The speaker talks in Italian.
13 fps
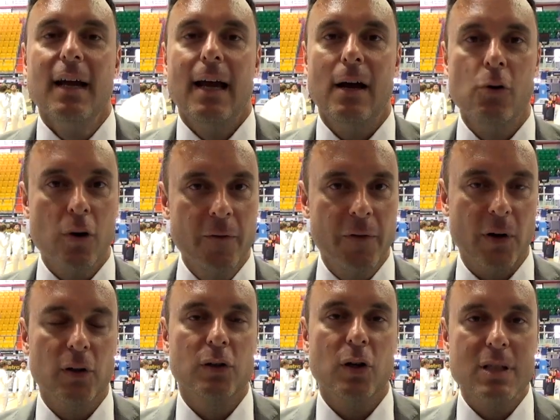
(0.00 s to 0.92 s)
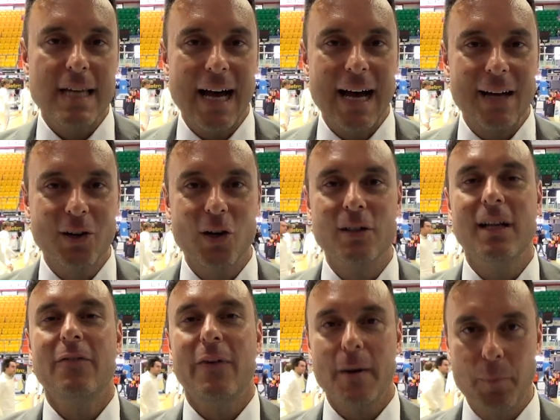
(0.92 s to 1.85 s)
è un confronto sano,
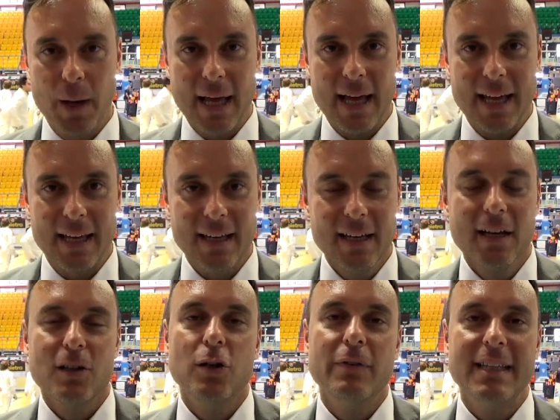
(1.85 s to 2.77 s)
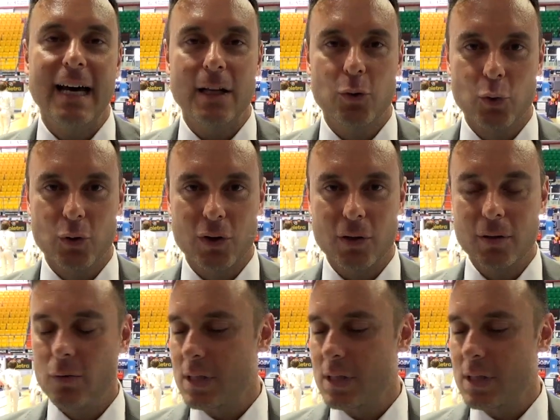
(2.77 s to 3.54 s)
nel fair play, dove dare tutto.